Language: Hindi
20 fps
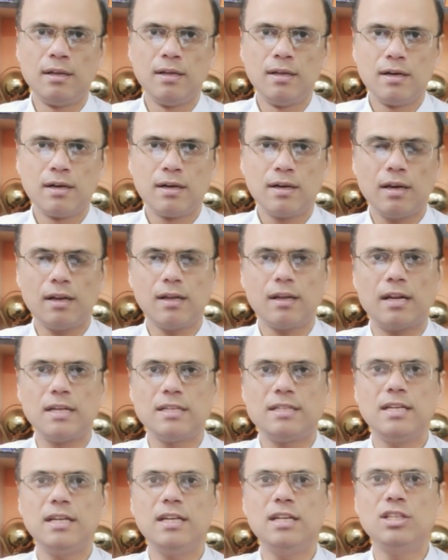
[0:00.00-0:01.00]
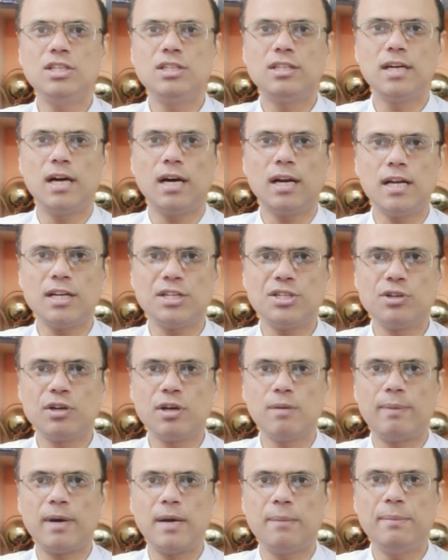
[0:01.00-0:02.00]
कर्क राशि इन चार राशियों के
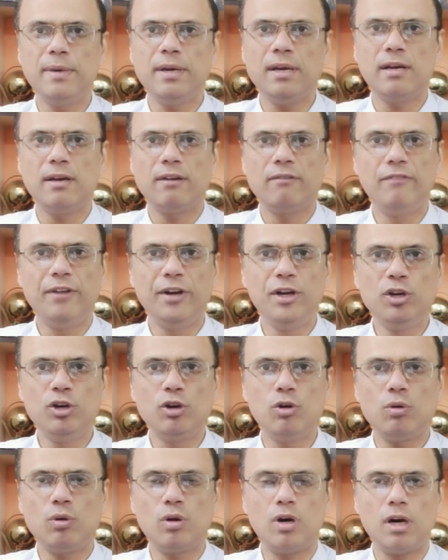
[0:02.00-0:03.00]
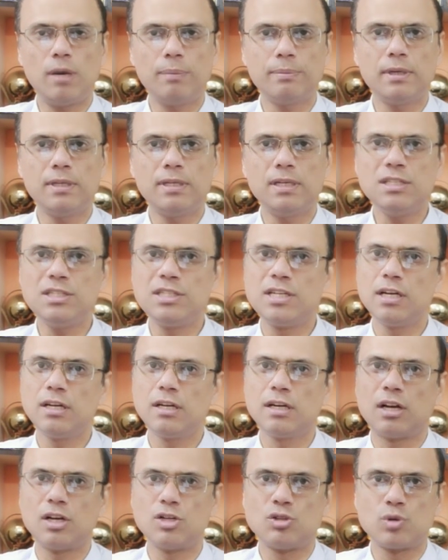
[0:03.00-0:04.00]
बारे में वीडियो आपके साथ शेयर
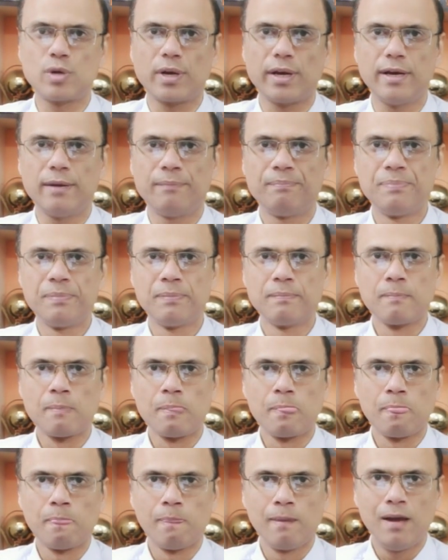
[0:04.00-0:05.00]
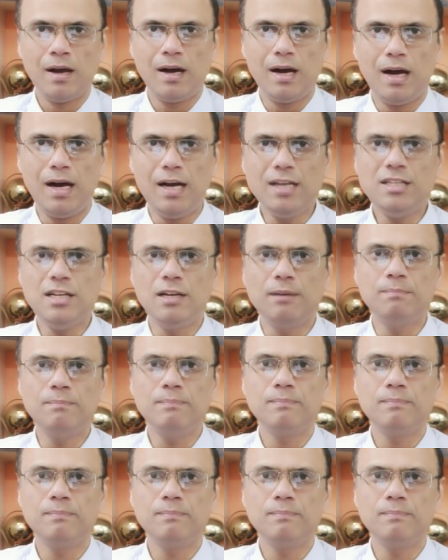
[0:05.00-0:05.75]
कर चुके हैं आज हम